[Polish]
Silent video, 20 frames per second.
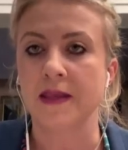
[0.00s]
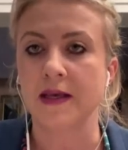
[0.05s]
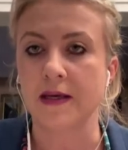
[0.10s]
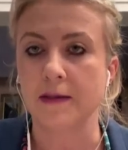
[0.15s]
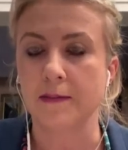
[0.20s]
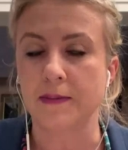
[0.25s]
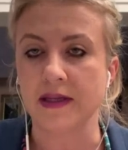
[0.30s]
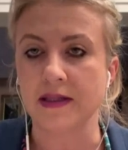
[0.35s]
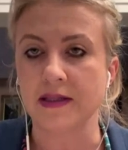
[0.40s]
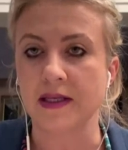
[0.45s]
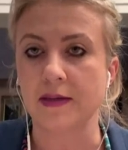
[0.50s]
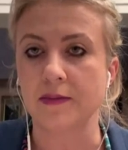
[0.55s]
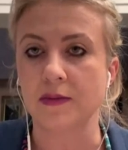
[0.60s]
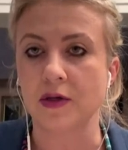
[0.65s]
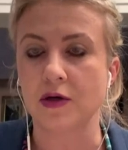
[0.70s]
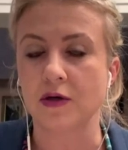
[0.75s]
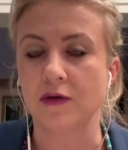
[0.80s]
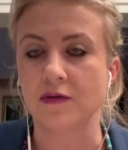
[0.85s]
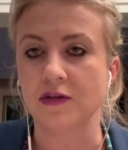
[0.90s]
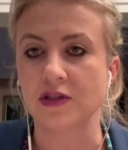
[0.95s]
e,
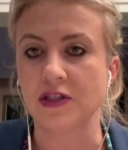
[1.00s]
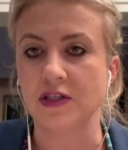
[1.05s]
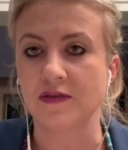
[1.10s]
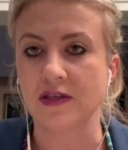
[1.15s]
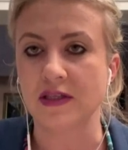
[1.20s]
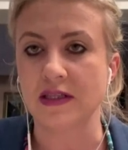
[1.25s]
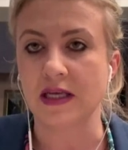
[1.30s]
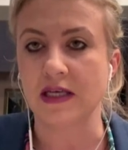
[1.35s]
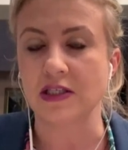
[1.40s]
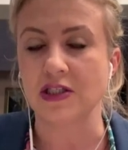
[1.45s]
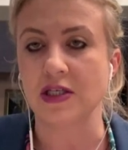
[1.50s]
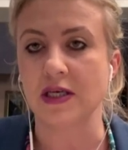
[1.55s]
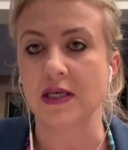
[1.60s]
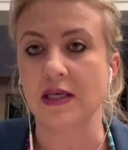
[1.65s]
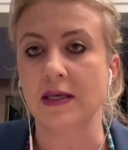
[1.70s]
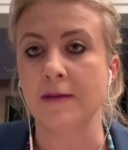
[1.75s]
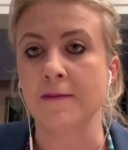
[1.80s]
pandemii COVID-19.